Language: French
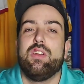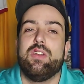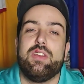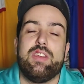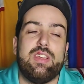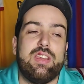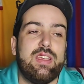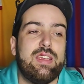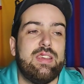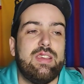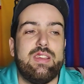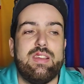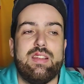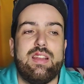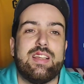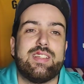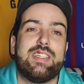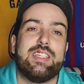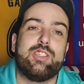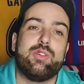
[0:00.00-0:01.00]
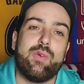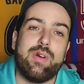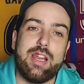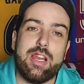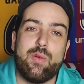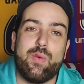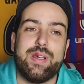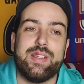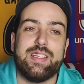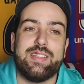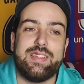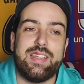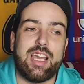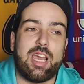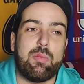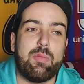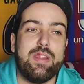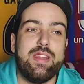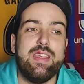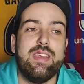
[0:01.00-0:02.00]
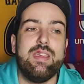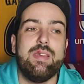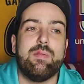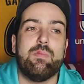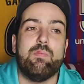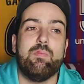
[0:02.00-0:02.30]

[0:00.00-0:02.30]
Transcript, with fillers: la saison elle est loin d'être terminée,